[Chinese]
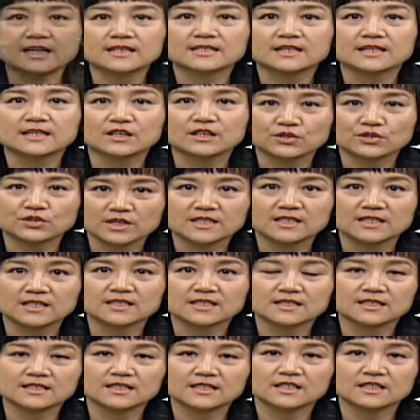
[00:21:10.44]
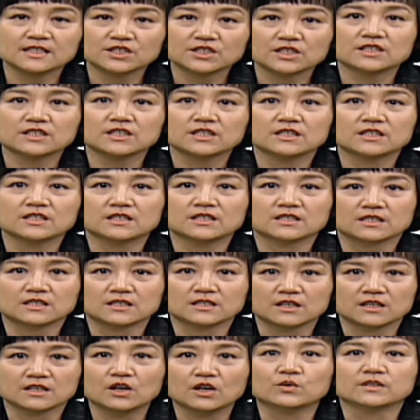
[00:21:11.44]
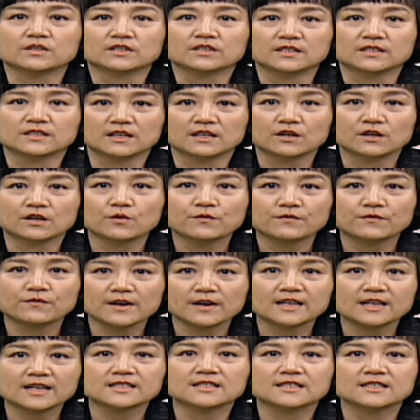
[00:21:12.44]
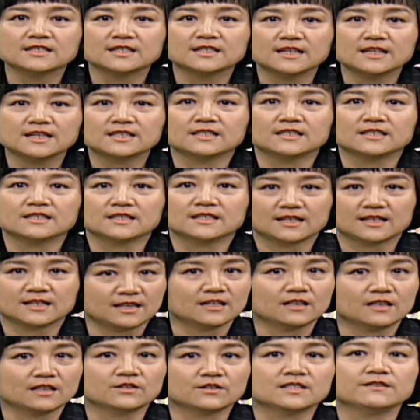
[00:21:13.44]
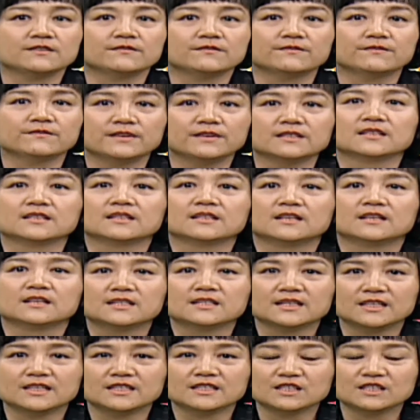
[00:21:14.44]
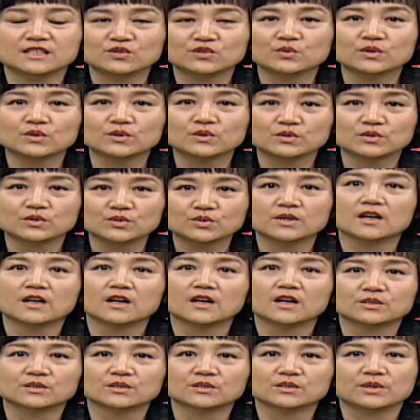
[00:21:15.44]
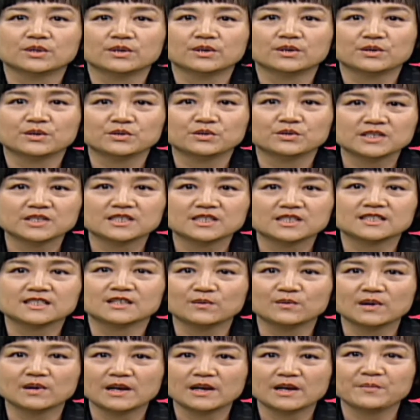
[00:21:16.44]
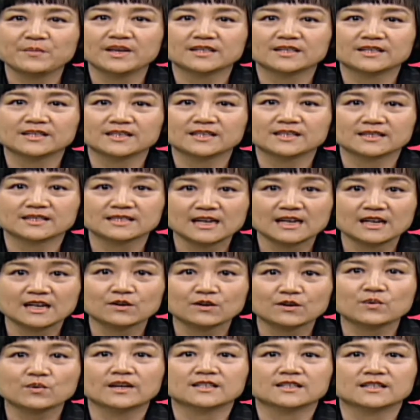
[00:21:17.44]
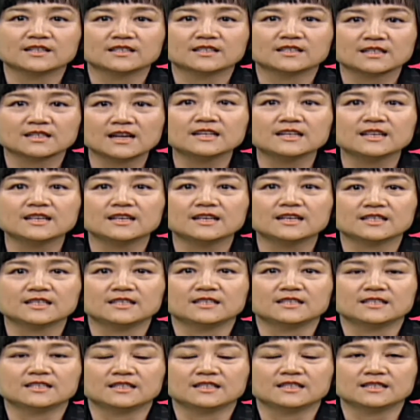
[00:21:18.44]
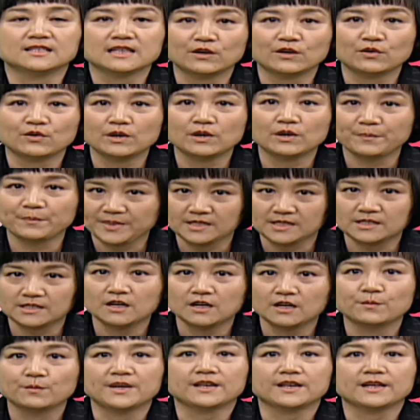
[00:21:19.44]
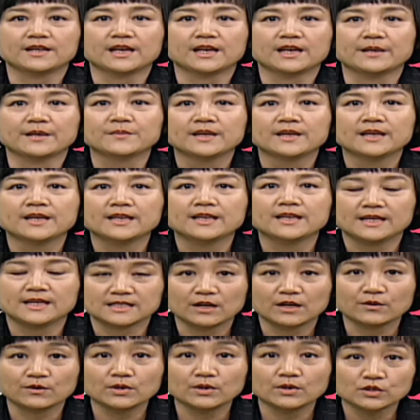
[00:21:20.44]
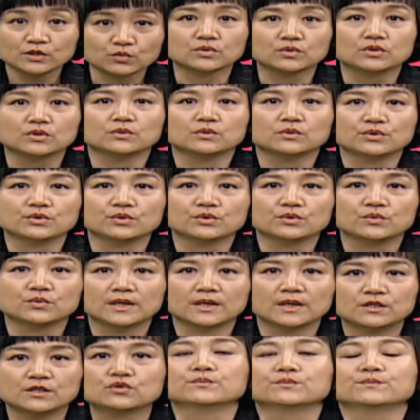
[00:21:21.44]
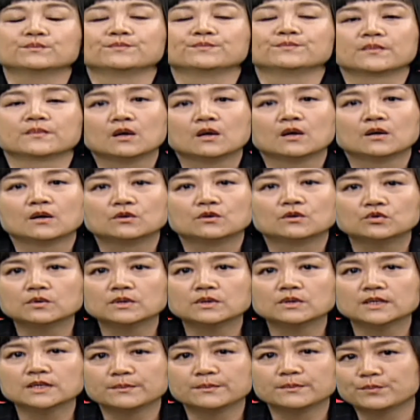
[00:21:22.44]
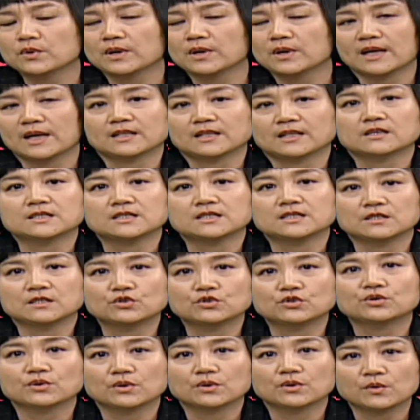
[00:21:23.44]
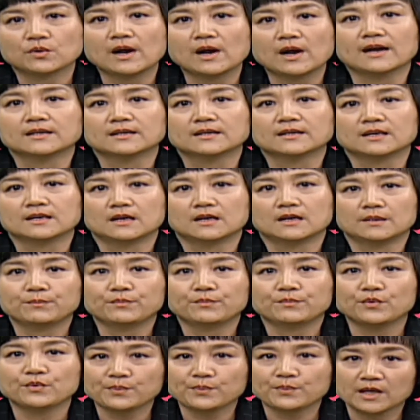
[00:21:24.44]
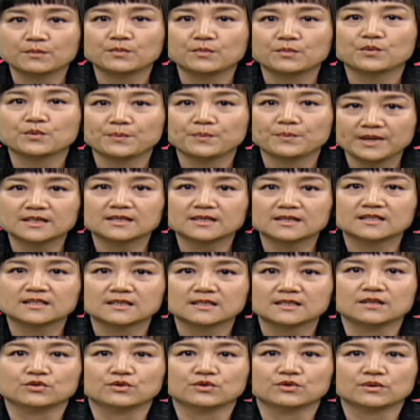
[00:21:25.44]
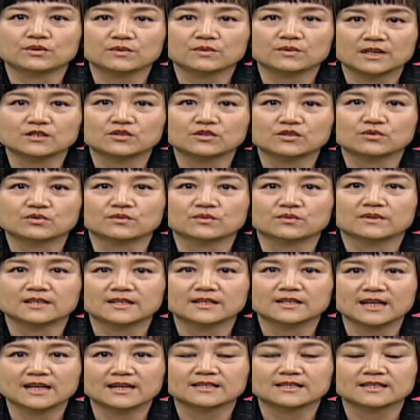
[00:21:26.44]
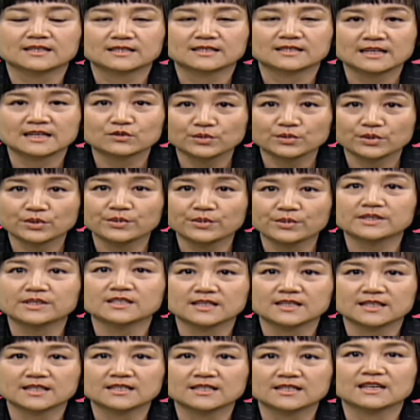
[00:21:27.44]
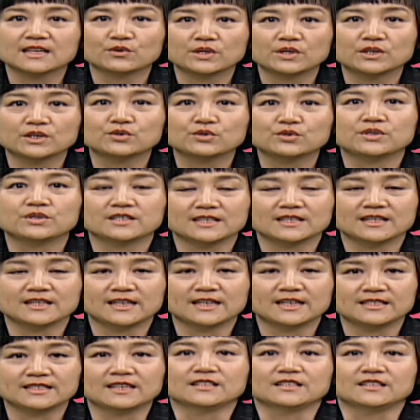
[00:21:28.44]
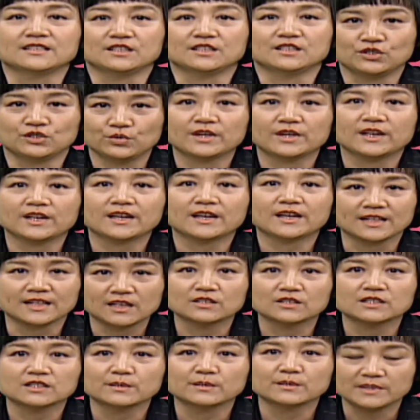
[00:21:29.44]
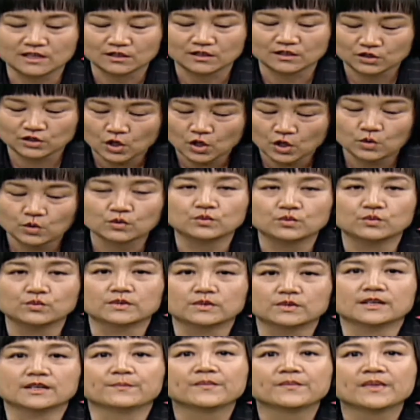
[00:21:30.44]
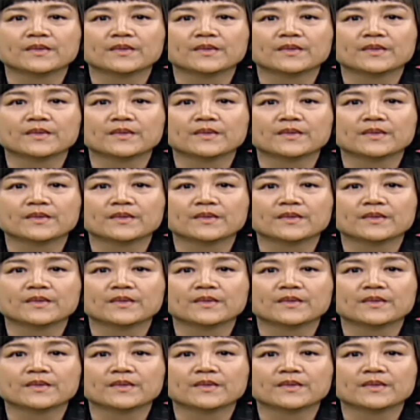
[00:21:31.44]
你在学习这些知识的时候，能够发自内心的感到兴奋，在进入工作后，对于瞬息万变的相关的商业信息才会比较敏感，也才会主动去关注。如果你不感到兴趣的话，而不得不逼着自己去关注，那相对于这些相关讯息来讲，你就会感到是比较痛苦的。